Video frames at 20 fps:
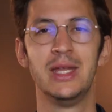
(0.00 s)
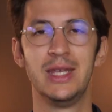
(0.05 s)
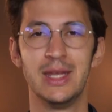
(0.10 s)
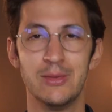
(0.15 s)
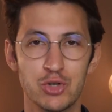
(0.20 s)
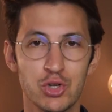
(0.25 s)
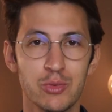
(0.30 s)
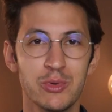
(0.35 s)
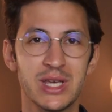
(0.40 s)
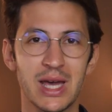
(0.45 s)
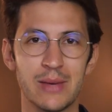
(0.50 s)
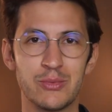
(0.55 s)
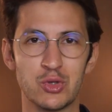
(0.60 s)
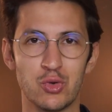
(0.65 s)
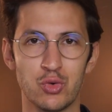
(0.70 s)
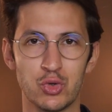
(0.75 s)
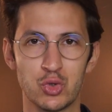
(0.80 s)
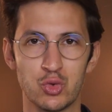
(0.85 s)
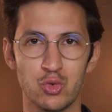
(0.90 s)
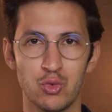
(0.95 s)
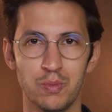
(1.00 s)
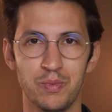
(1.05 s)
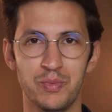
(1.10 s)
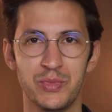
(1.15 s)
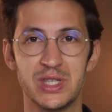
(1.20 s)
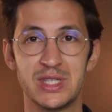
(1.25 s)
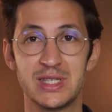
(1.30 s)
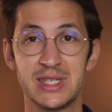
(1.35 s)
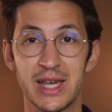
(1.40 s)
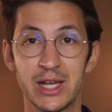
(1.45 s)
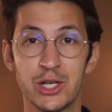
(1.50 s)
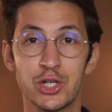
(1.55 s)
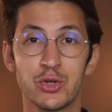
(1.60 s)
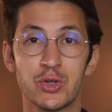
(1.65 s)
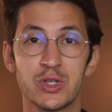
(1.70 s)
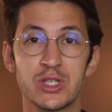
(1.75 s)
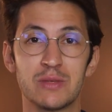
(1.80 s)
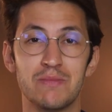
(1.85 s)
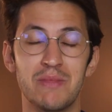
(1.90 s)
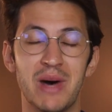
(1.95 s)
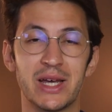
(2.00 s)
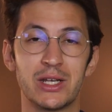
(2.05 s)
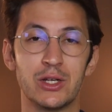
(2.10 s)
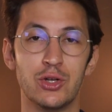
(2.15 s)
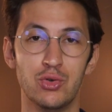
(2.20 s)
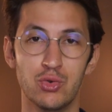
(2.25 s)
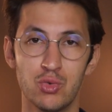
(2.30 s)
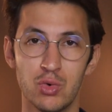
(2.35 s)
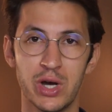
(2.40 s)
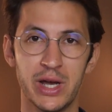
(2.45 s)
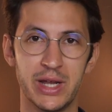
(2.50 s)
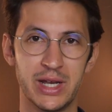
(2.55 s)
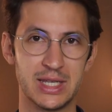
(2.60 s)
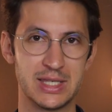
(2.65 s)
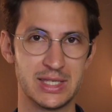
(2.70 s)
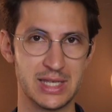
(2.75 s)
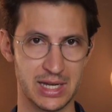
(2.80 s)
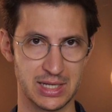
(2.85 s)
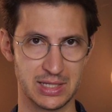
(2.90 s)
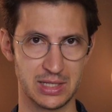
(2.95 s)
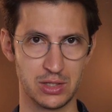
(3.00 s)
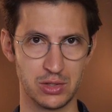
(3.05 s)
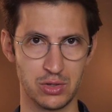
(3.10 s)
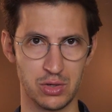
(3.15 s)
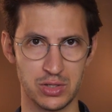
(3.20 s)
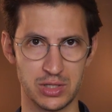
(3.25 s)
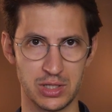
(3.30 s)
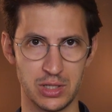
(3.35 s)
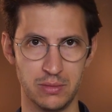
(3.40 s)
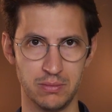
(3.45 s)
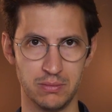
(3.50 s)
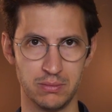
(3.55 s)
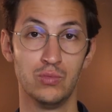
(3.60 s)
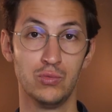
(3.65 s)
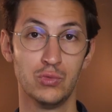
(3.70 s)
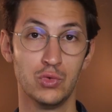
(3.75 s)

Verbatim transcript: Dem stimme ich absolut zu. Zeckenschutz macht nur in der Zeckensaison Sinn.